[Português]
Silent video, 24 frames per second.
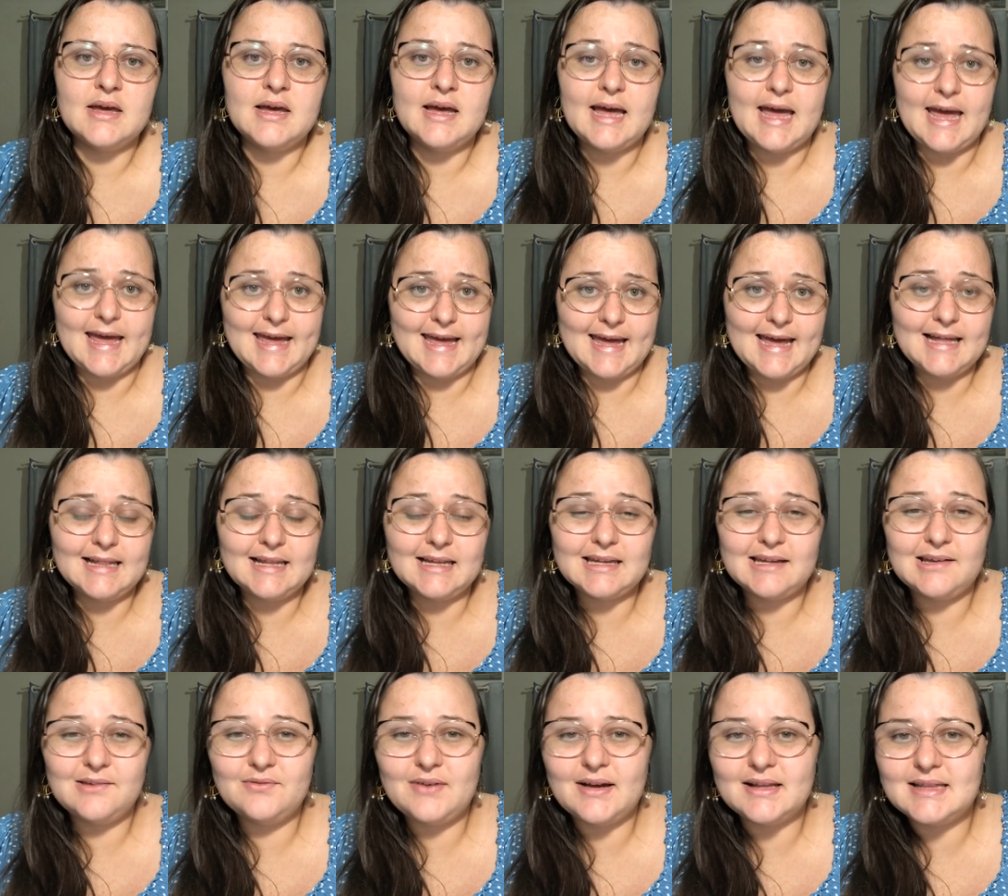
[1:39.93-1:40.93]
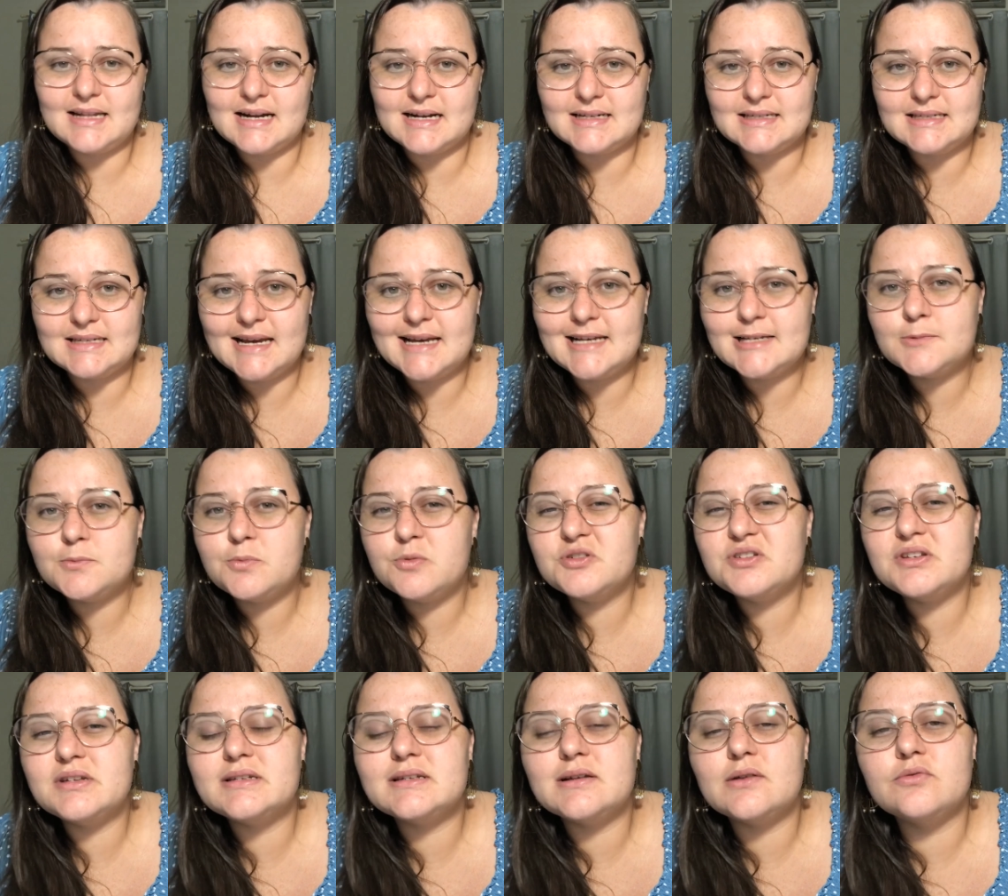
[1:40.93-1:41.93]
É ela quem vai trazer a
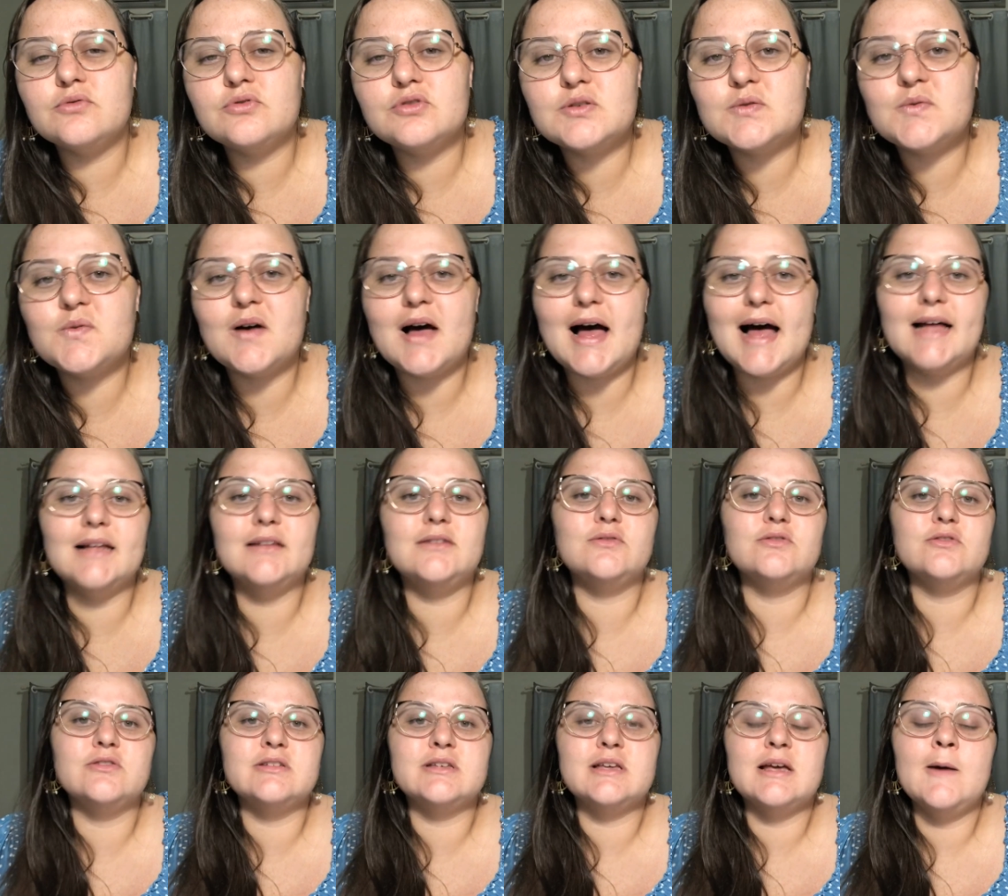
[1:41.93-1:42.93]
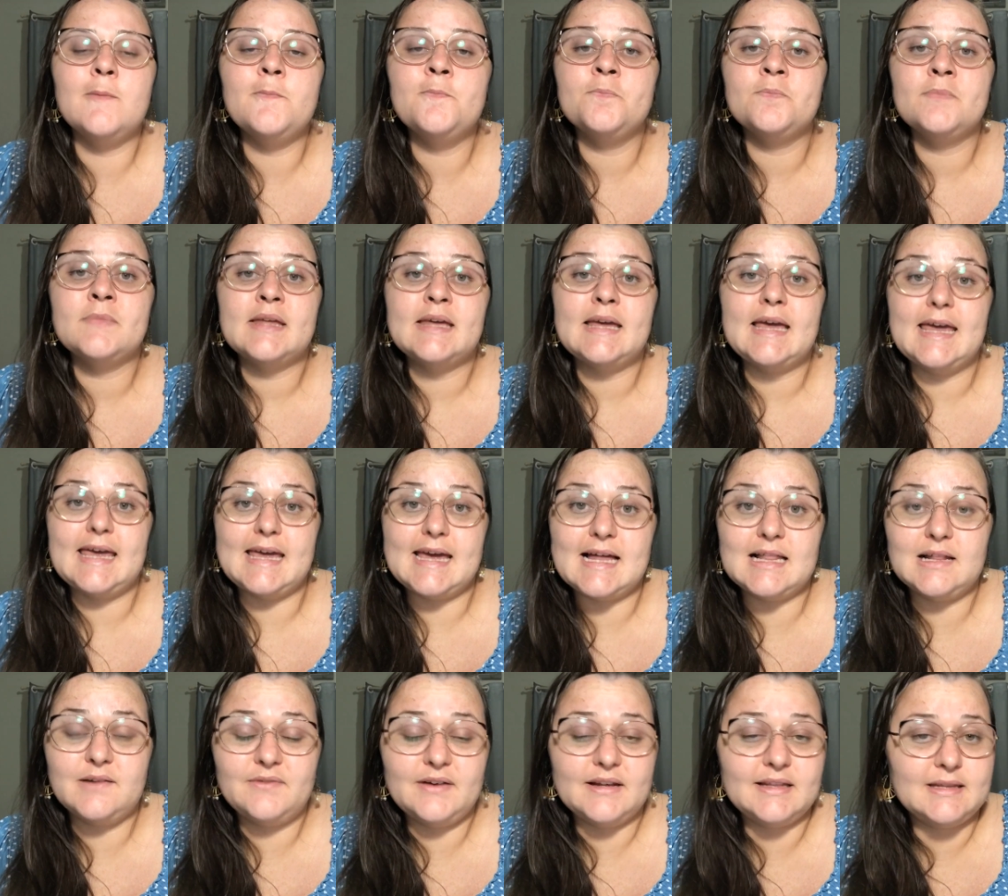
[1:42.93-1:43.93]
exposição dos fatos. E
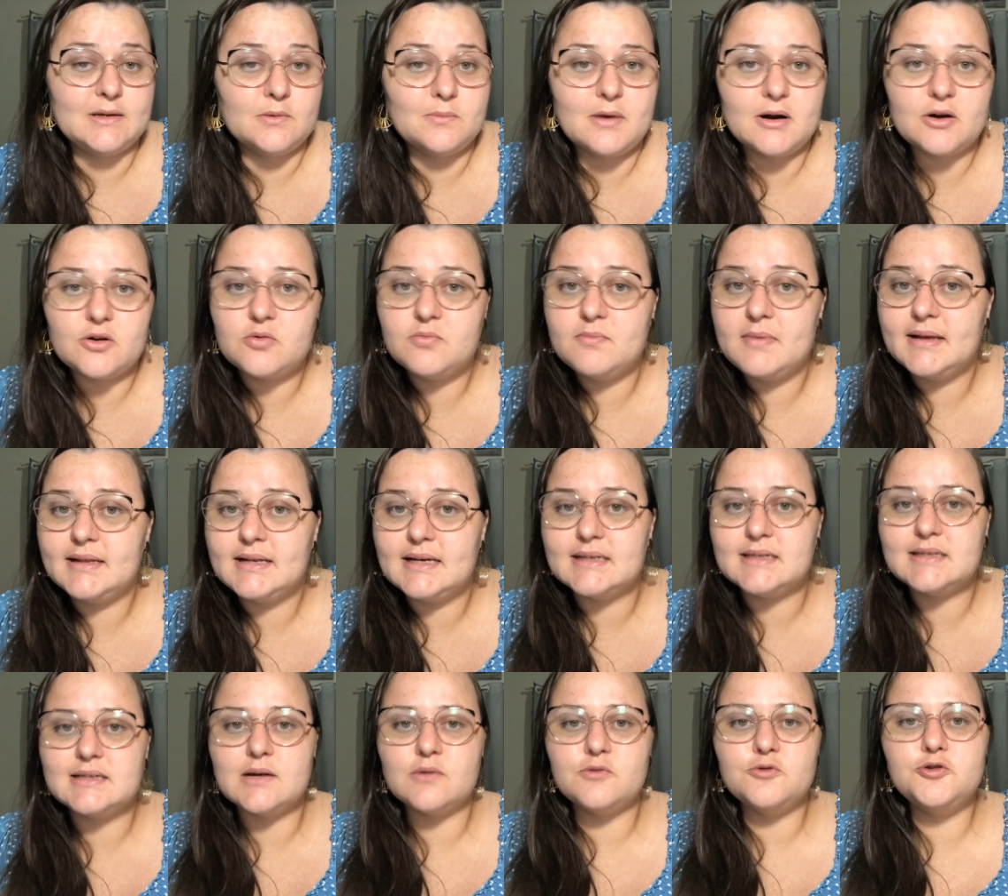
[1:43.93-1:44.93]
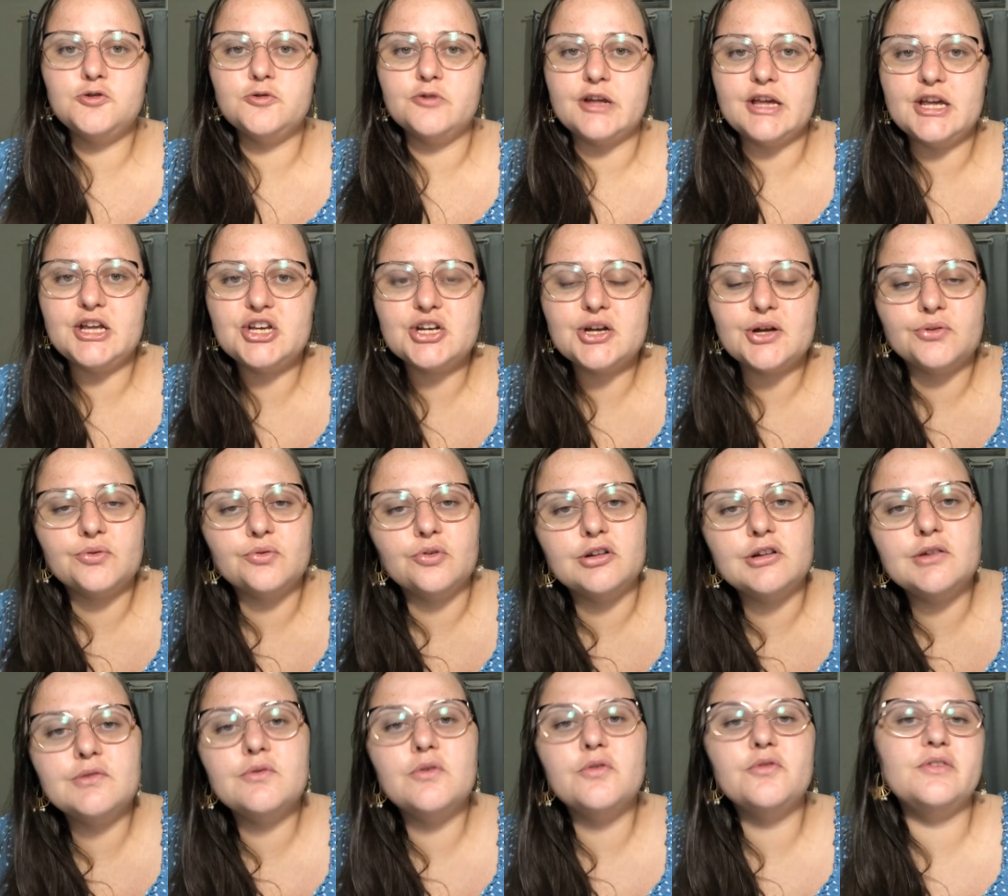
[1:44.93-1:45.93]
ela vai ter uma argumentação jurídica toda
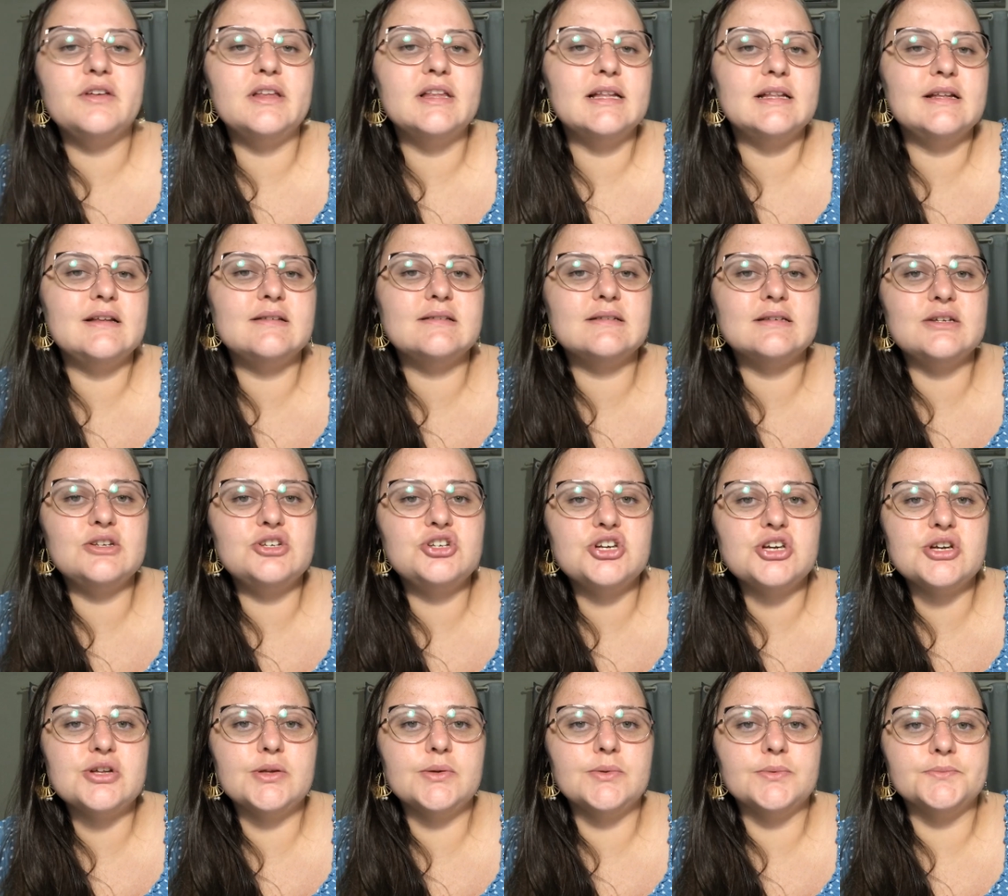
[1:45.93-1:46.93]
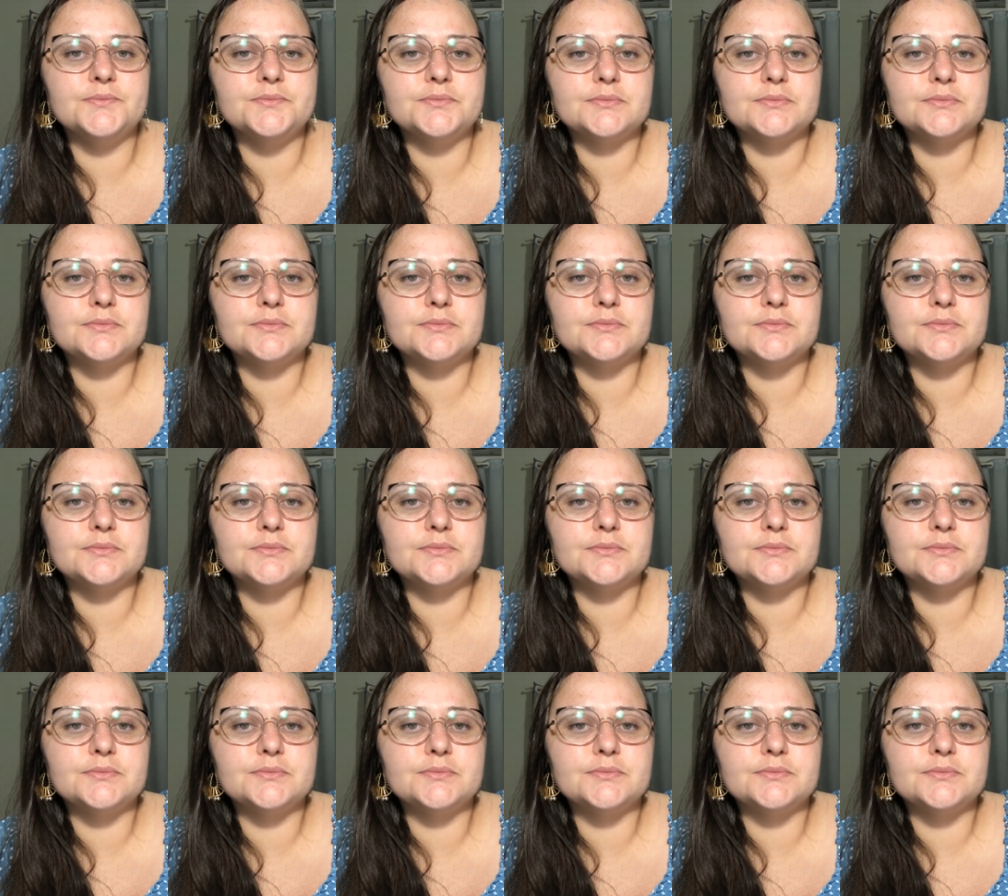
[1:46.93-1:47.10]
envolvida nesse sentido.